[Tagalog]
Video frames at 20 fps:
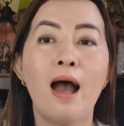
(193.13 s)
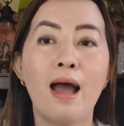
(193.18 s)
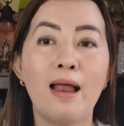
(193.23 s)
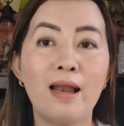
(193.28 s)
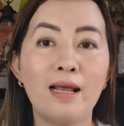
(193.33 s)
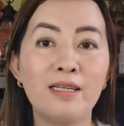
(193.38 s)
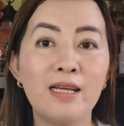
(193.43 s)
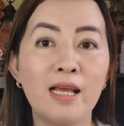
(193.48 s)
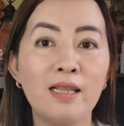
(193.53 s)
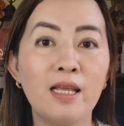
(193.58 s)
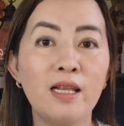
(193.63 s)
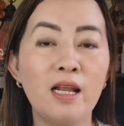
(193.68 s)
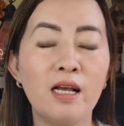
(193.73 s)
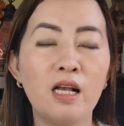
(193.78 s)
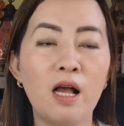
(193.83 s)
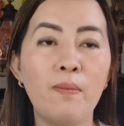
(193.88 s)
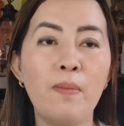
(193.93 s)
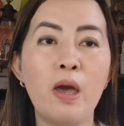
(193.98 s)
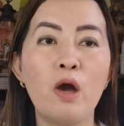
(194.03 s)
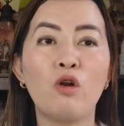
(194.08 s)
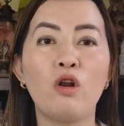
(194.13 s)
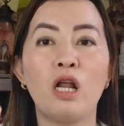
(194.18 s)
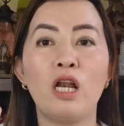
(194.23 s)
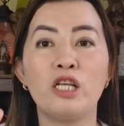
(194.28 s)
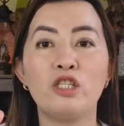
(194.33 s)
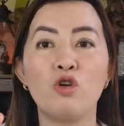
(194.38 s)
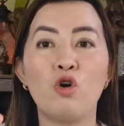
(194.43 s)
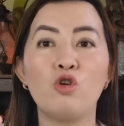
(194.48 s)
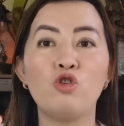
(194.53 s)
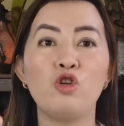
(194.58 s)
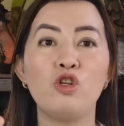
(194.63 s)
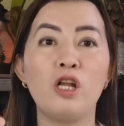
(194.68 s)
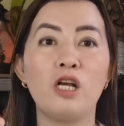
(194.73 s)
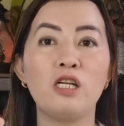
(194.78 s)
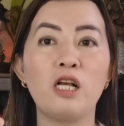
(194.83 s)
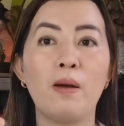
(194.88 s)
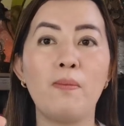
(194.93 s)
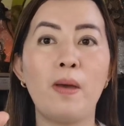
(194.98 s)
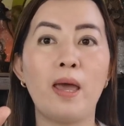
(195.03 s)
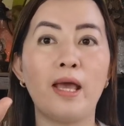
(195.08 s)
Alas 7 ng gabi or alas 8
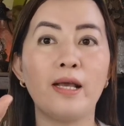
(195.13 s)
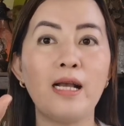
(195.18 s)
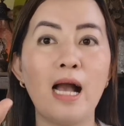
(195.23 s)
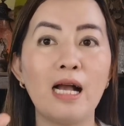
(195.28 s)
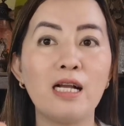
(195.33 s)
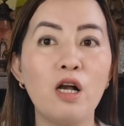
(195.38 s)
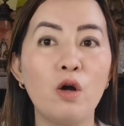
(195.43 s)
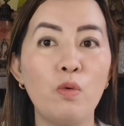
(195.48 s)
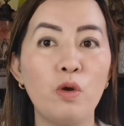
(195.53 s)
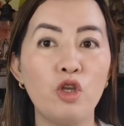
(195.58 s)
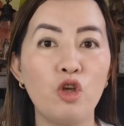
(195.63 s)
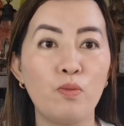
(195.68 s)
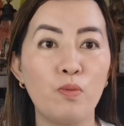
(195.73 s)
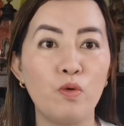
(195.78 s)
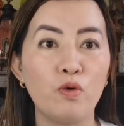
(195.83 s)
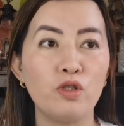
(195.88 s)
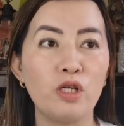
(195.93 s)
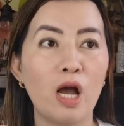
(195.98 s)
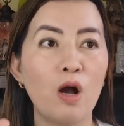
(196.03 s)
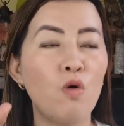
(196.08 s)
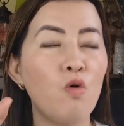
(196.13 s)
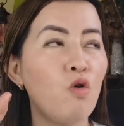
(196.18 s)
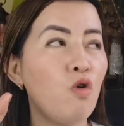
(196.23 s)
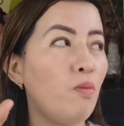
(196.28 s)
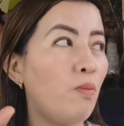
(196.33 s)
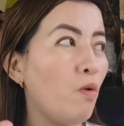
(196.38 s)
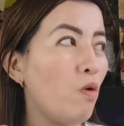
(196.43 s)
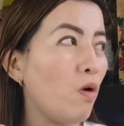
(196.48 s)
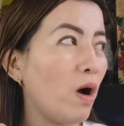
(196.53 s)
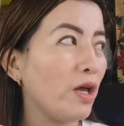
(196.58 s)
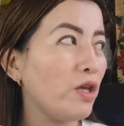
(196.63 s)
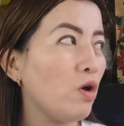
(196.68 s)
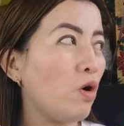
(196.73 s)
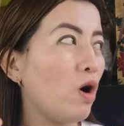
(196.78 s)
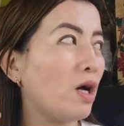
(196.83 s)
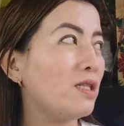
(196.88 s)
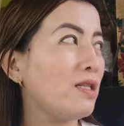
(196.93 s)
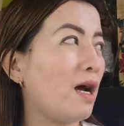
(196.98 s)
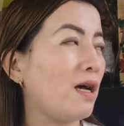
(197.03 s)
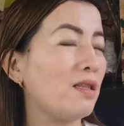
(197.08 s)
ng gabi, gagawin niyo po siya. Uupo
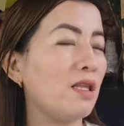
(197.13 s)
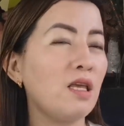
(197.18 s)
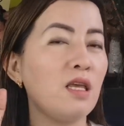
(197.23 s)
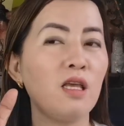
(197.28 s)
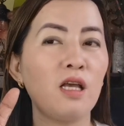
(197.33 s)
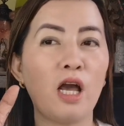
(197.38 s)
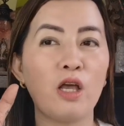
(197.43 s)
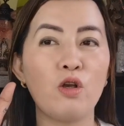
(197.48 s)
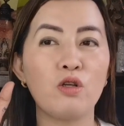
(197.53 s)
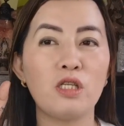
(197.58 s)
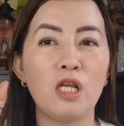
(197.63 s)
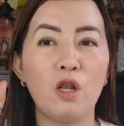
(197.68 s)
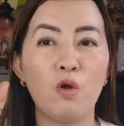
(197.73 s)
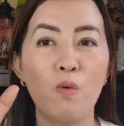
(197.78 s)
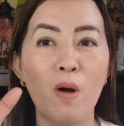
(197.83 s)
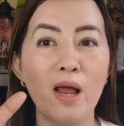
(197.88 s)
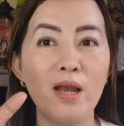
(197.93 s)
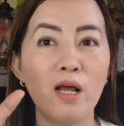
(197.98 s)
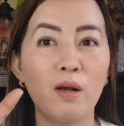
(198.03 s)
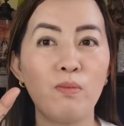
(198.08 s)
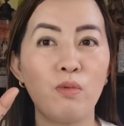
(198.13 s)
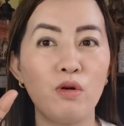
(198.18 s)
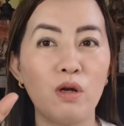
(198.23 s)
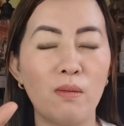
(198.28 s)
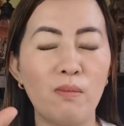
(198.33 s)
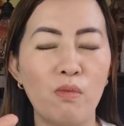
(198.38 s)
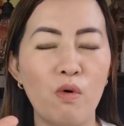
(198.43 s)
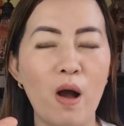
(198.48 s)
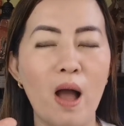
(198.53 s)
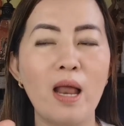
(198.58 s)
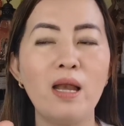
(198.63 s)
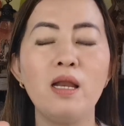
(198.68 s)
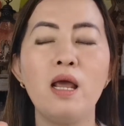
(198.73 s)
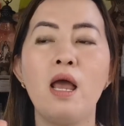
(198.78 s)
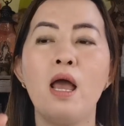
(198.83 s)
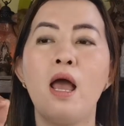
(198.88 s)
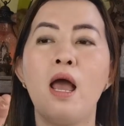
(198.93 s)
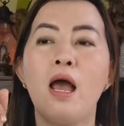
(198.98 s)
kayo at nakatingin kayo sa liwanag po ng buwan.